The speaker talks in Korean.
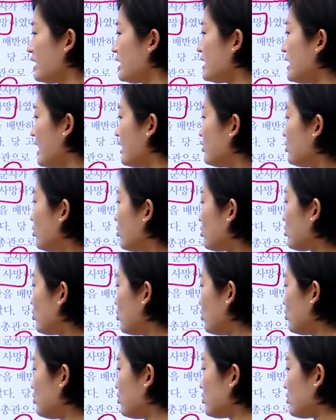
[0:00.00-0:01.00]
이 안동
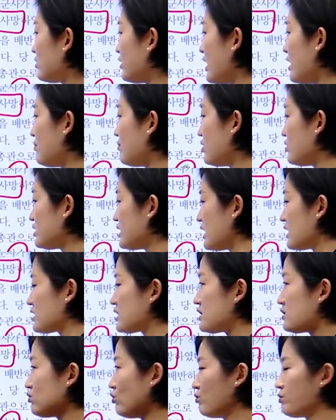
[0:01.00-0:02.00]
도호부를 한번
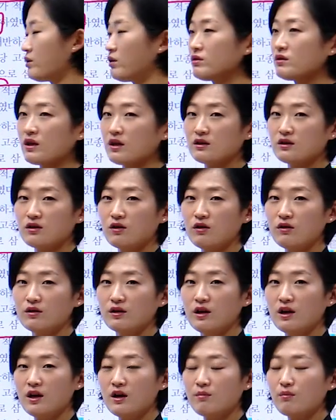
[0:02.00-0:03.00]
장치로 옮겼다는 건
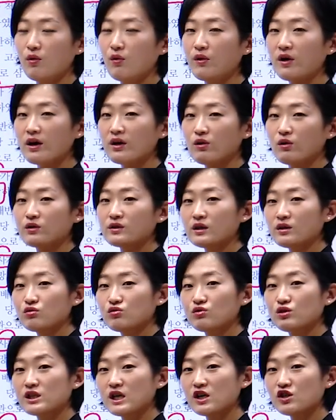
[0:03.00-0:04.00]
뭔가 여기다
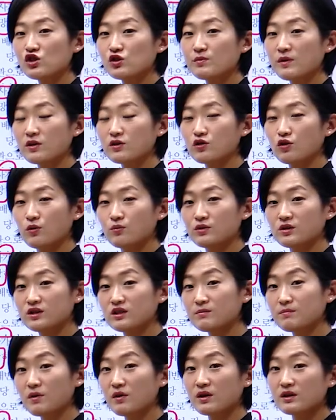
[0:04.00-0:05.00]
유지할 수밖에 없는
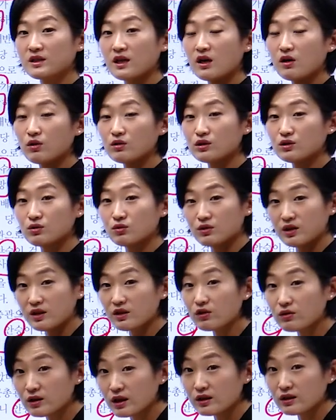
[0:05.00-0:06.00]
특별한 사건이 또
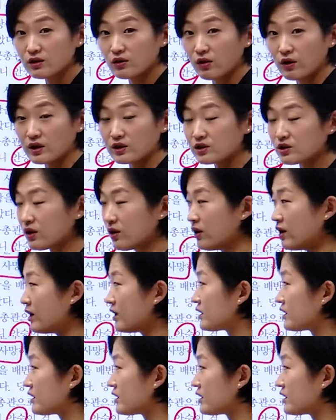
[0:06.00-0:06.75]
생겼다는 거겠죠.